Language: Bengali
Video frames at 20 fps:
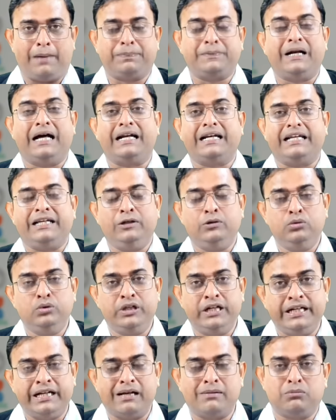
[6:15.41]
আপনার
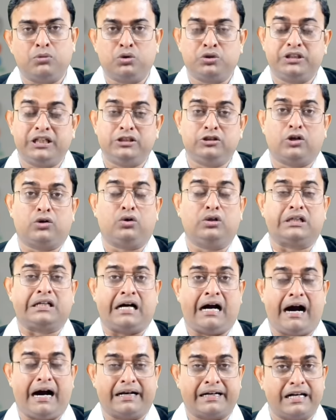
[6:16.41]
ইউরিনের মধ্যে যখন
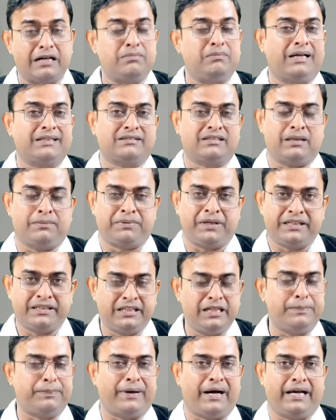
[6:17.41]
ক্ষারের মাত্রা
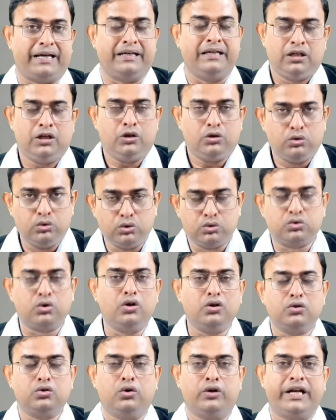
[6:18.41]
বৃদ্ধি পায়
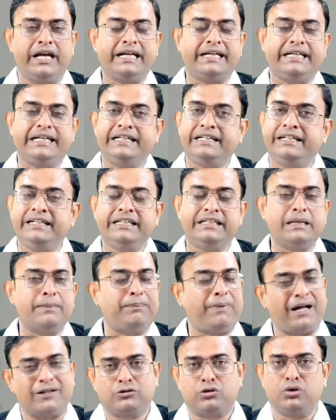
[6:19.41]
নতুন করে কিডনিতে
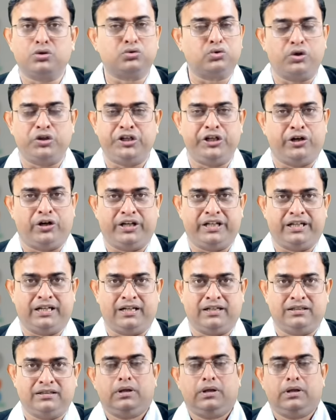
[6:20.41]
পাথর তৈরি হয় না